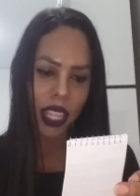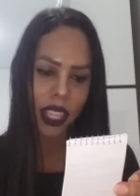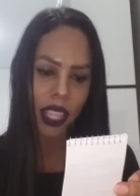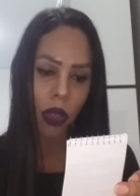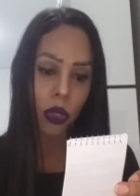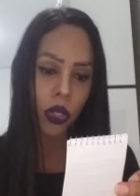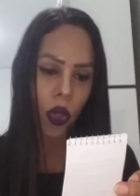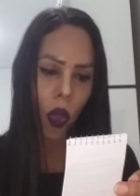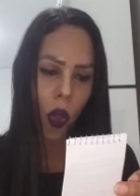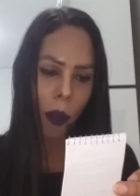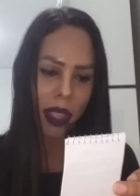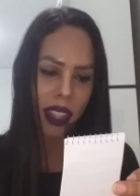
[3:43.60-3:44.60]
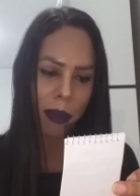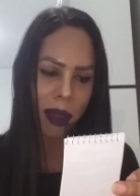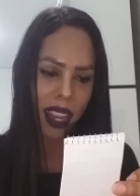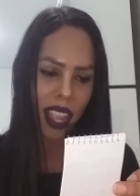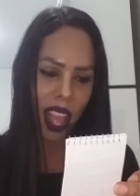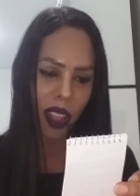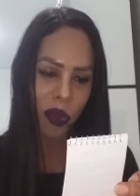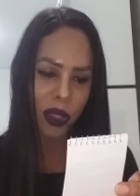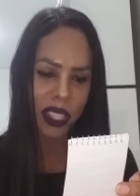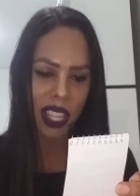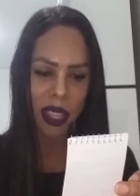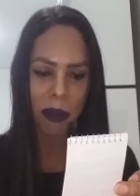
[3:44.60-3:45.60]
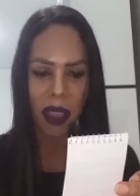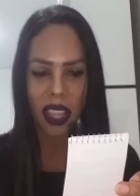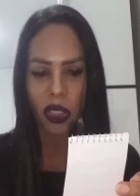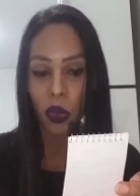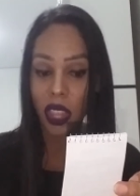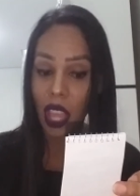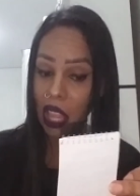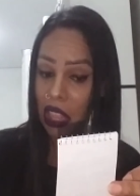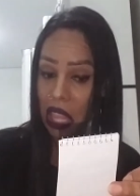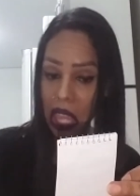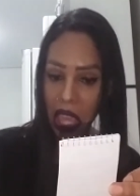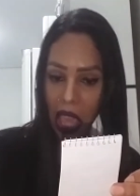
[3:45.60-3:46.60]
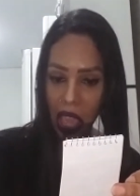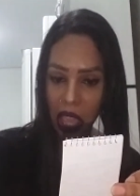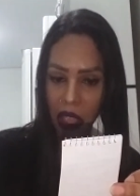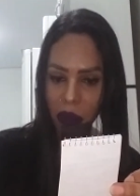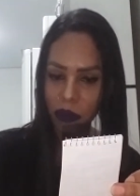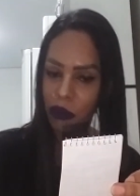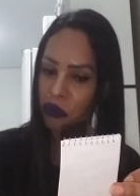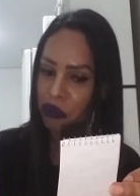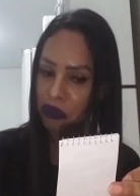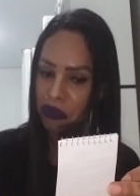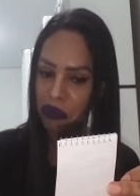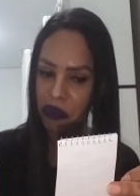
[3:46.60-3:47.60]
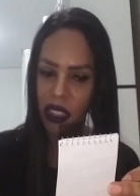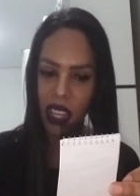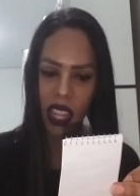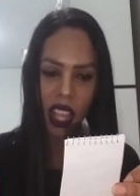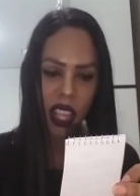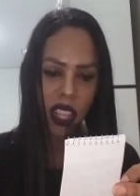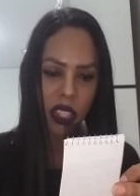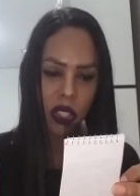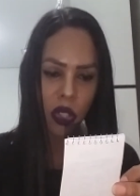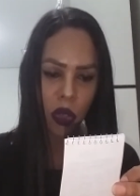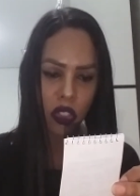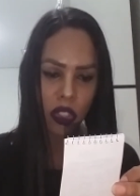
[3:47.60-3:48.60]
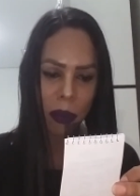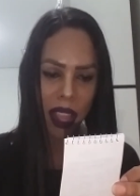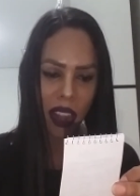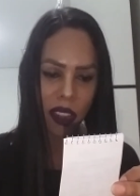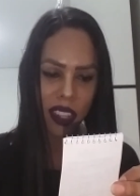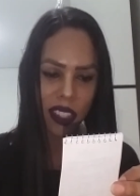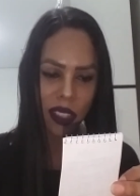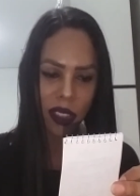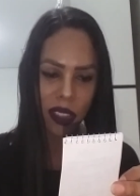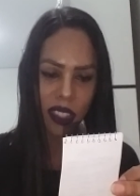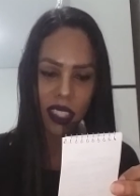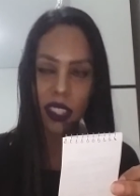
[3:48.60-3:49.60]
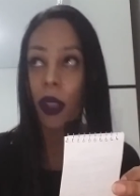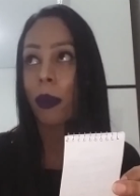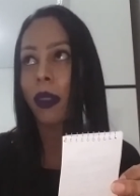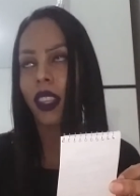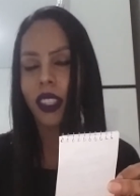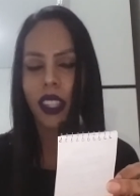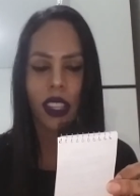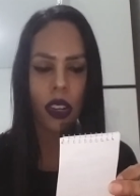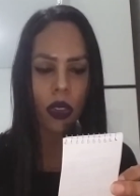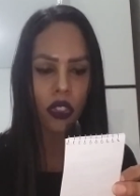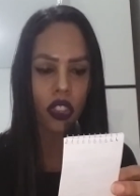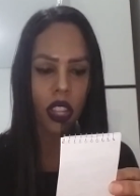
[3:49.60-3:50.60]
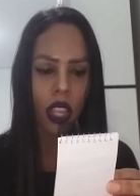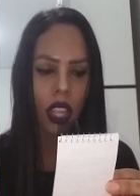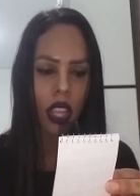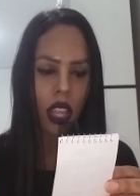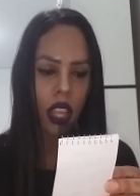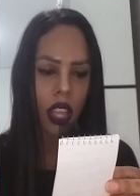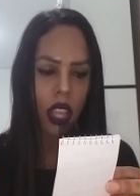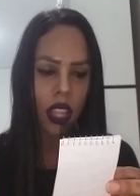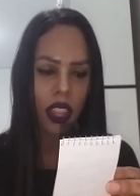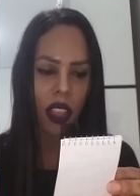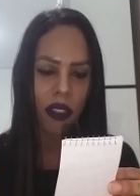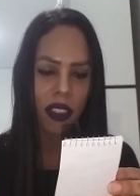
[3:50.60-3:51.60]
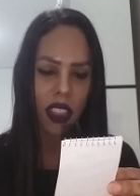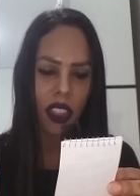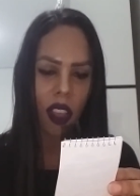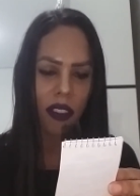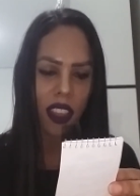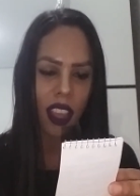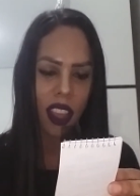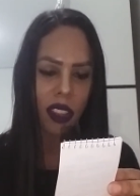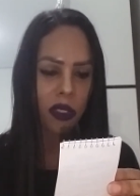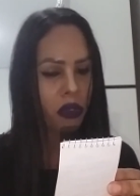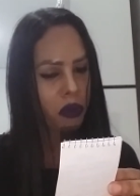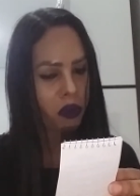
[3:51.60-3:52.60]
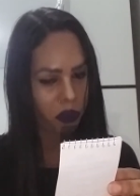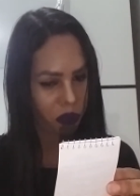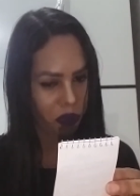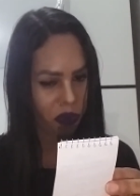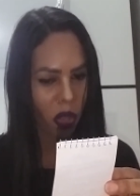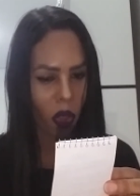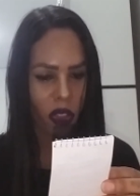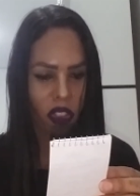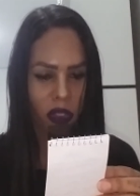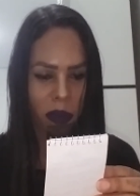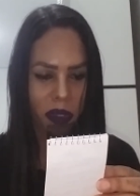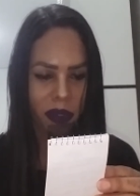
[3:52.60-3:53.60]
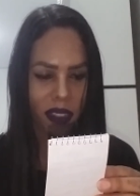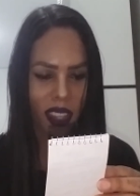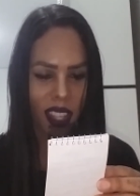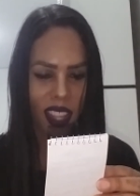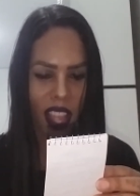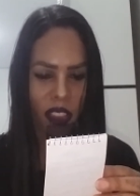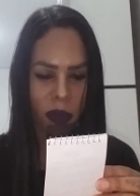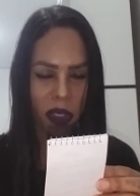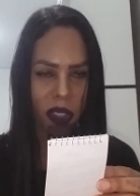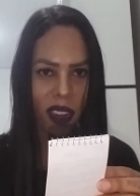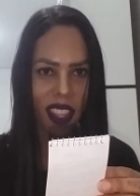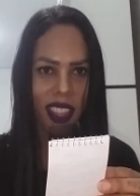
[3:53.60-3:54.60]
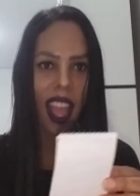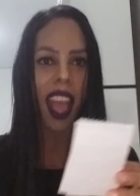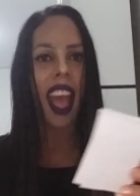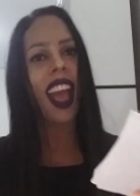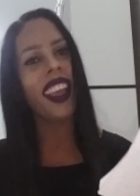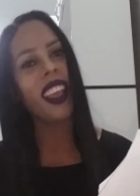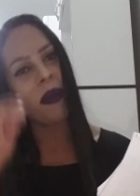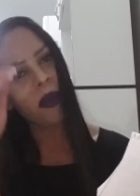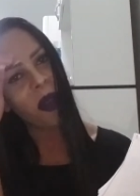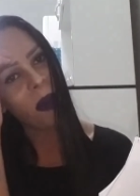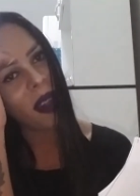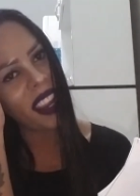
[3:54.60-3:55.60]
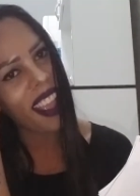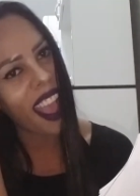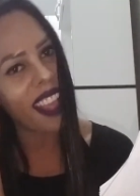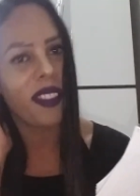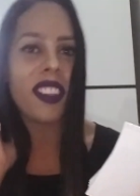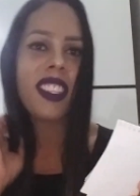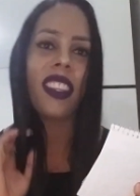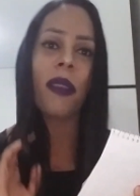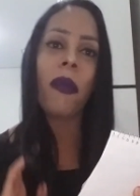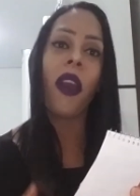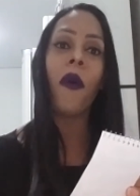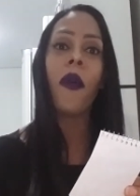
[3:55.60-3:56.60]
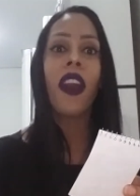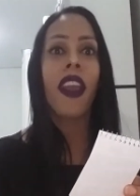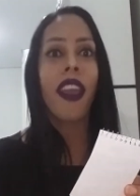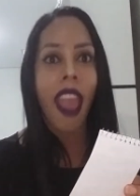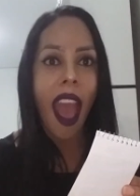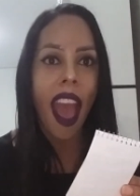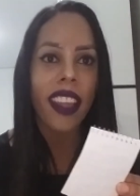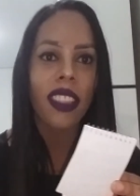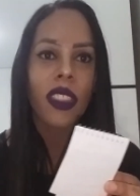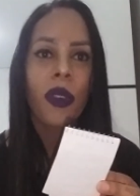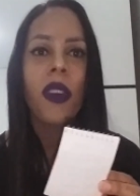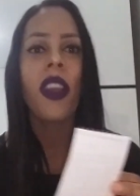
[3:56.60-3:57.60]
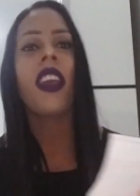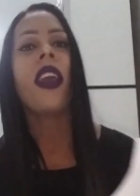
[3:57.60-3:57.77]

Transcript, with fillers: Não sou homem de brincar com o sentimento de ninguém. Hum. Sou de Belo Horizonte, só podia ser de longe. Tenho 29 anos. Hum, ótimo. E te acho muito linda. Ai, amor, obrigado. Você também é um gato.